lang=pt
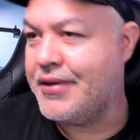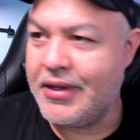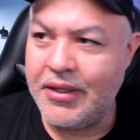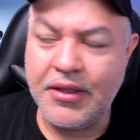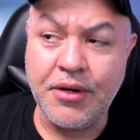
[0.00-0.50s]

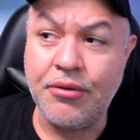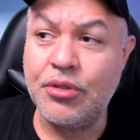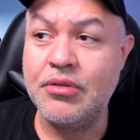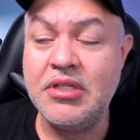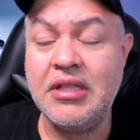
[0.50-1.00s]
entre
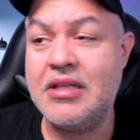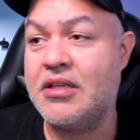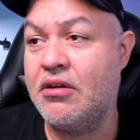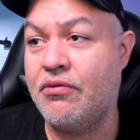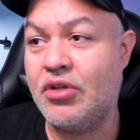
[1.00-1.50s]
outros itens
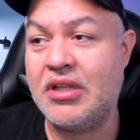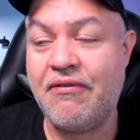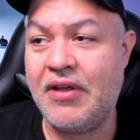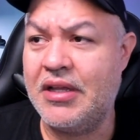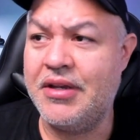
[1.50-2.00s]
que eu não vou estar tá
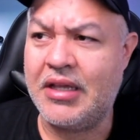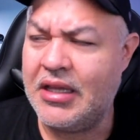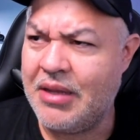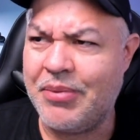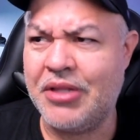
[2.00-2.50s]
falando aqui,
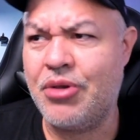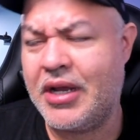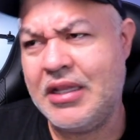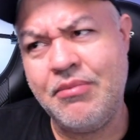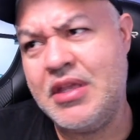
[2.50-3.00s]
adaptador
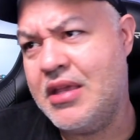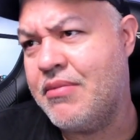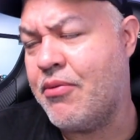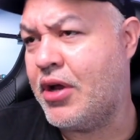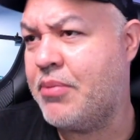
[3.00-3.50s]
HDMI,
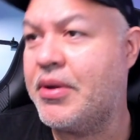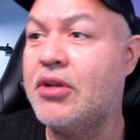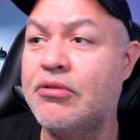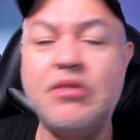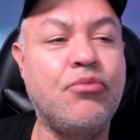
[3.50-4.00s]
memória para
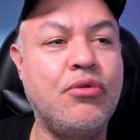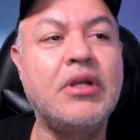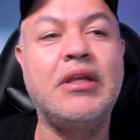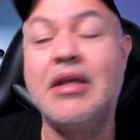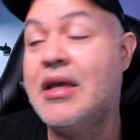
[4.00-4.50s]

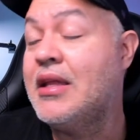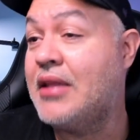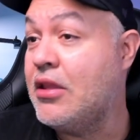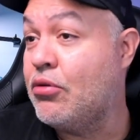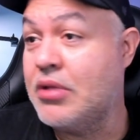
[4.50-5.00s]
notebook,
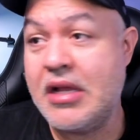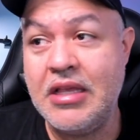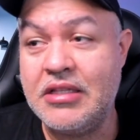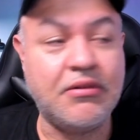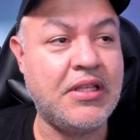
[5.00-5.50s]
tem tudo
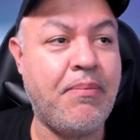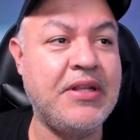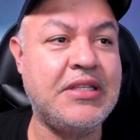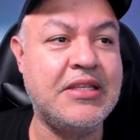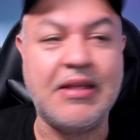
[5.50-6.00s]
aqui se você
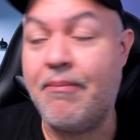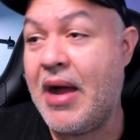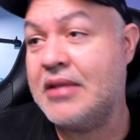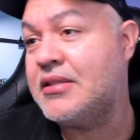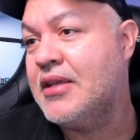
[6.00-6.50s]
precisa.
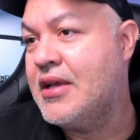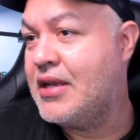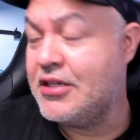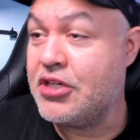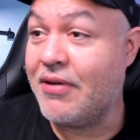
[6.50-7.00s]
Mas
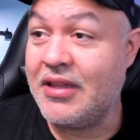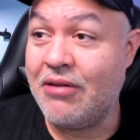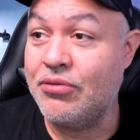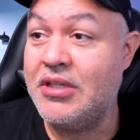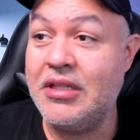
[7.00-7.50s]
a gente vai dar
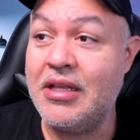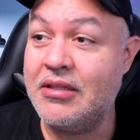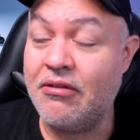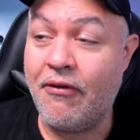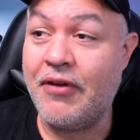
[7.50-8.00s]
uns
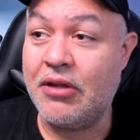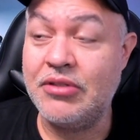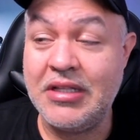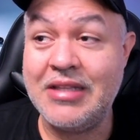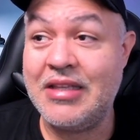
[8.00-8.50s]
itens, eu vou falar
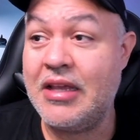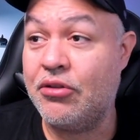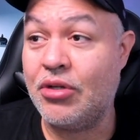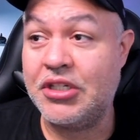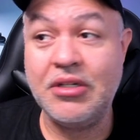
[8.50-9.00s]
uns itens aí que eu
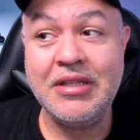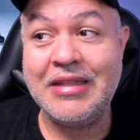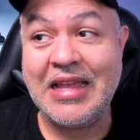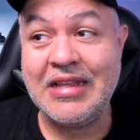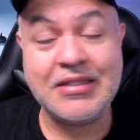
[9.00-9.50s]
estou achando
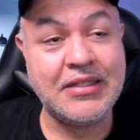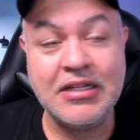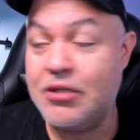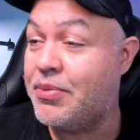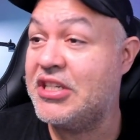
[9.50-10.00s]

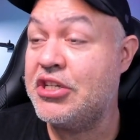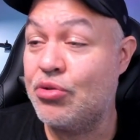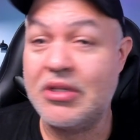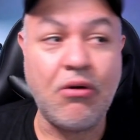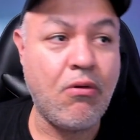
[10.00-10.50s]
interessante para a gente
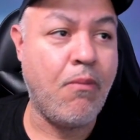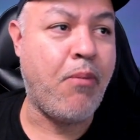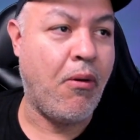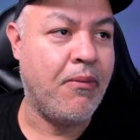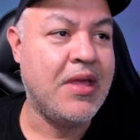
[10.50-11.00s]
usar o cupom.